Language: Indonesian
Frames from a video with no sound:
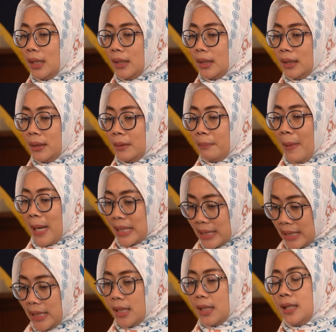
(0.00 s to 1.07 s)
uh,
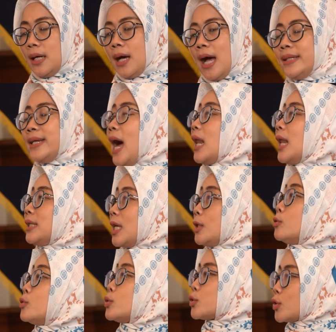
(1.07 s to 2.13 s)
pasti ada alasan
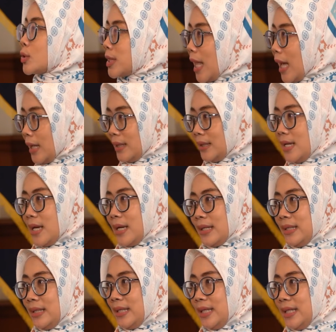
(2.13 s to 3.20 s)
khusus lah
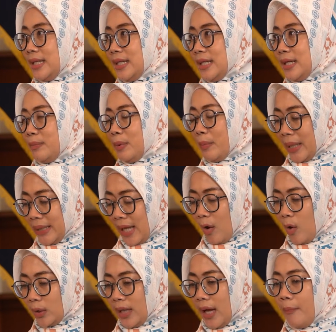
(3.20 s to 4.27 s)
dari yeah, iya, pemerintah
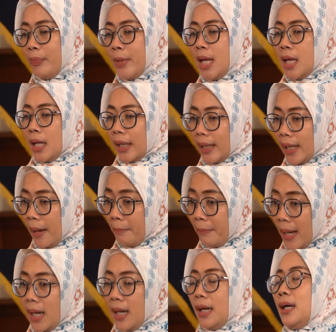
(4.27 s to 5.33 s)
kota.
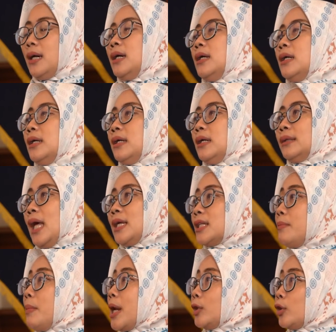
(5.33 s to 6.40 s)
Kenapa uh,
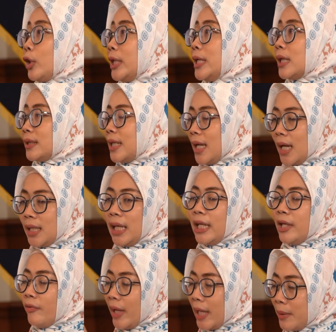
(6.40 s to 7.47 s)
Tangsel Maraton ini dilaksanakan dan
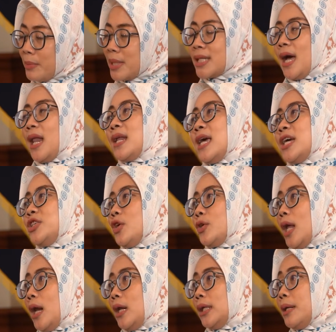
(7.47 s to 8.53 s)
event ini berskala
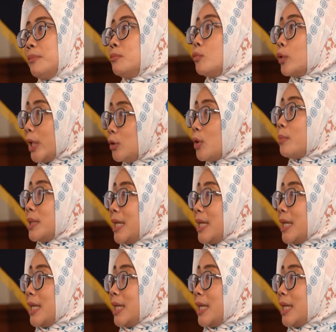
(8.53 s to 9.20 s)
nasional dan mungkin juga